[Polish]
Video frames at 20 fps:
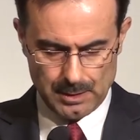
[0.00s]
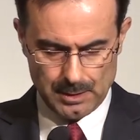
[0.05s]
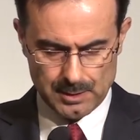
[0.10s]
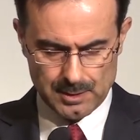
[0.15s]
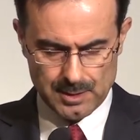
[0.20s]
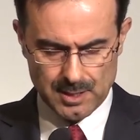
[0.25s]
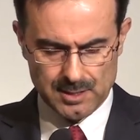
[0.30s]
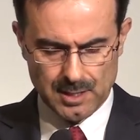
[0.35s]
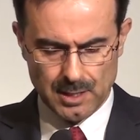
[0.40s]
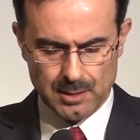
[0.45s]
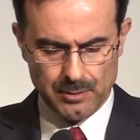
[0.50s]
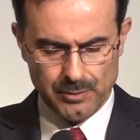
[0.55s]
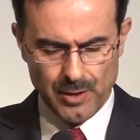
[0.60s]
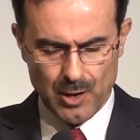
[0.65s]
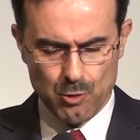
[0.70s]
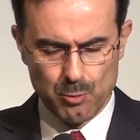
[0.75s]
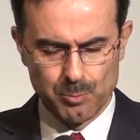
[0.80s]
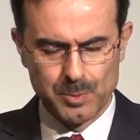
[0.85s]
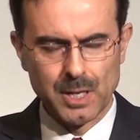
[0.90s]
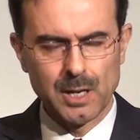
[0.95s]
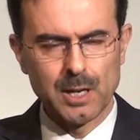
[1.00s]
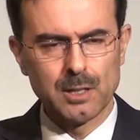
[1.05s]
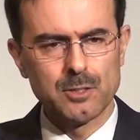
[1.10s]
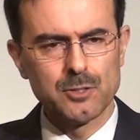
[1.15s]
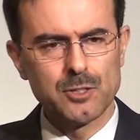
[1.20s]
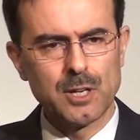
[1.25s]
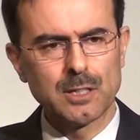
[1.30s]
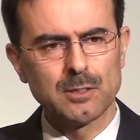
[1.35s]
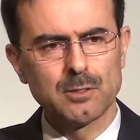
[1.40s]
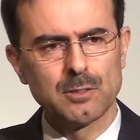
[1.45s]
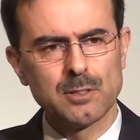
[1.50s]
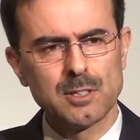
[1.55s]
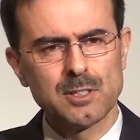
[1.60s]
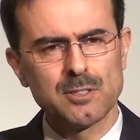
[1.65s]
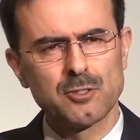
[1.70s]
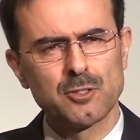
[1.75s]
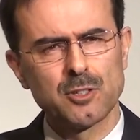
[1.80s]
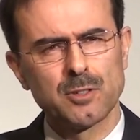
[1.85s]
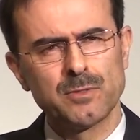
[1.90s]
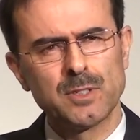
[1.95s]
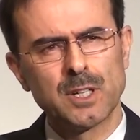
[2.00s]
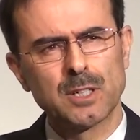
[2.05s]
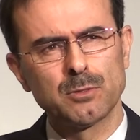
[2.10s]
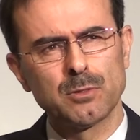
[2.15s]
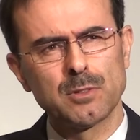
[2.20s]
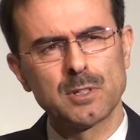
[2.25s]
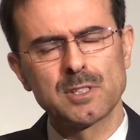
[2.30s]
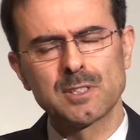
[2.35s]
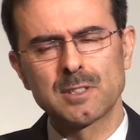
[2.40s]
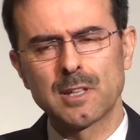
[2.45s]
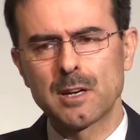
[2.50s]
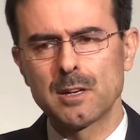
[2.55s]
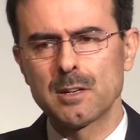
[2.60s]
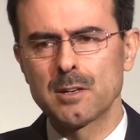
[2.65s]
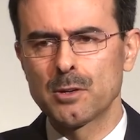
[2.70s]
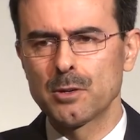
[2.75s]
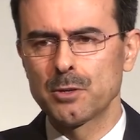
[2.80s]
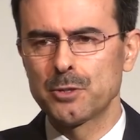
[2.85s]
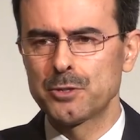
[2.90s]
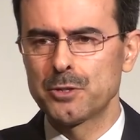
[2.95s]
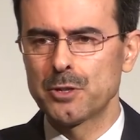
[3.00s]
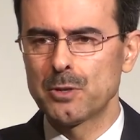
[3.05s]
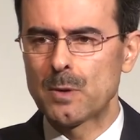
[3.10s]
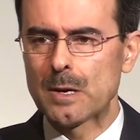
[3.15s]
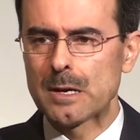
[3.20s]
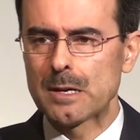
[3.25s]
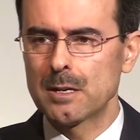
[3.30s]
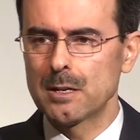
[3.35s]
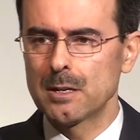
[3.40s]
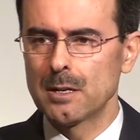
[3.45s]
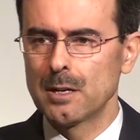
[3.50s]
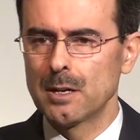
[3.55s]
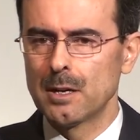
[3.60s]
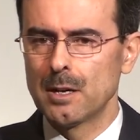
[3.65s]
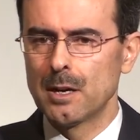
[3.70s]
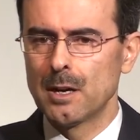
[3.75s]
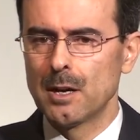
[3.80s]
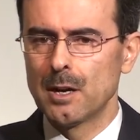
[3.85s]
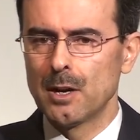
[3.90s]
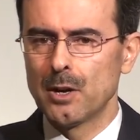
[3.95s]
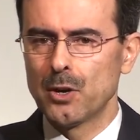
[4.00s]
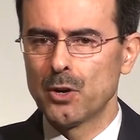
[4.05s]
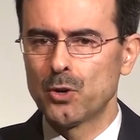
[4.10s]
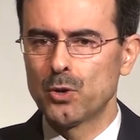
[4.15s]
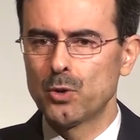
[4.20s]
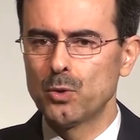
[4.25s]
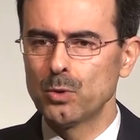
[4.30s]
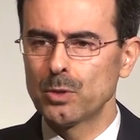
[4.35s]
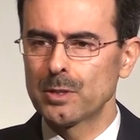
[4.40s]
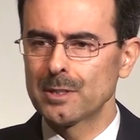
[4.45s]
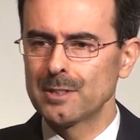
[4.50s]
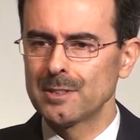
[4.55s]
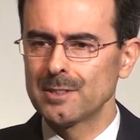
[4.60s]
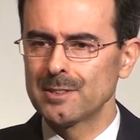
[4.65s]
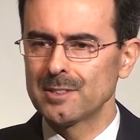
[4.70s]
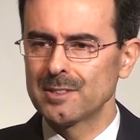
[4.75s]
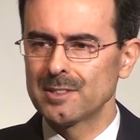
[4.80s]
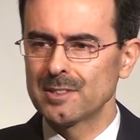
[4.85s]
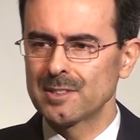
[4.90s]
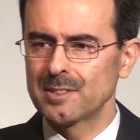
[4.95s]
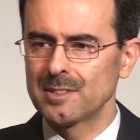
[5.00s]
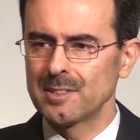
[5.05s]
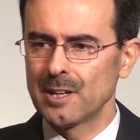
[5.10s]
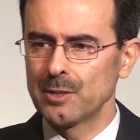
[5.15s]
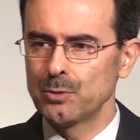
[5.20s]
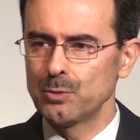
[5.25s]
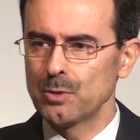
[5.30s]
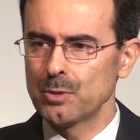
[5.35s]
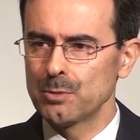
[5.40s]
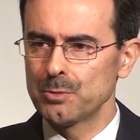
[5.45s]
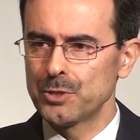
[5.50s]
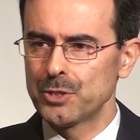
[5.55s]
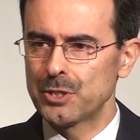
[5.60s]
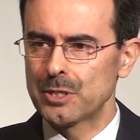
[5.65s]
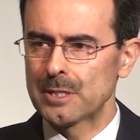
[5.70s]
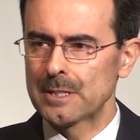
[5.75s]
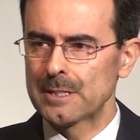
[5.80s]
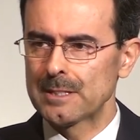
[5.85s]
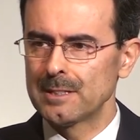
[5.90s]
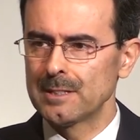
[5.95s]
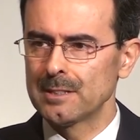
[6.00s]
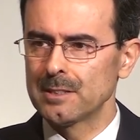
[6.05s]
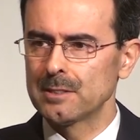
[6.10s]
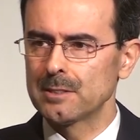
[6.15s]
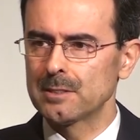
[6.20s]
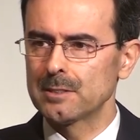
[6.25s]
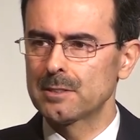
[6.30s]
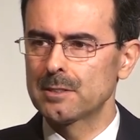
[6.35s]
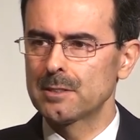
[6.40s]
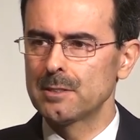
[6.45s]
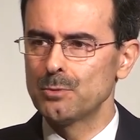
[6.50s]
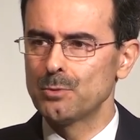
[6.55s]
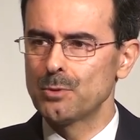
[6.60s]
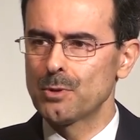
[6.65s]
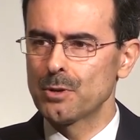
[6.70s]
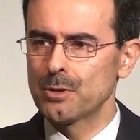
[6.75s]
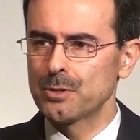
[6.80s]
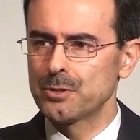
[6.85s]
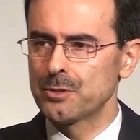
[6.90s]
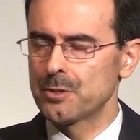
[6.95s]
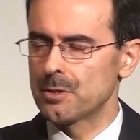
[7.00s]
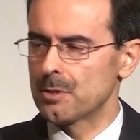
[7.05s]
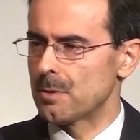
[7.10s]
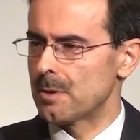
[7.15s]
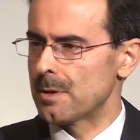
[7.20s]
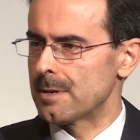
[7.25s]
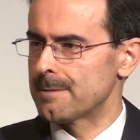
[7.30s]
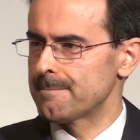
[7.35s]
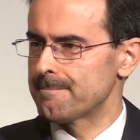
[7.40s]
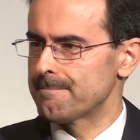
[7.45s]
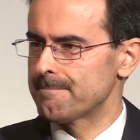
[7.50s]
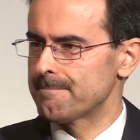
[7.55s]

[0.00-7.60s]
Zastanawiało mnie kiedyś, jak to jest, że w niektórych starych kościołach chóry znajdują się z tyłu kościoła.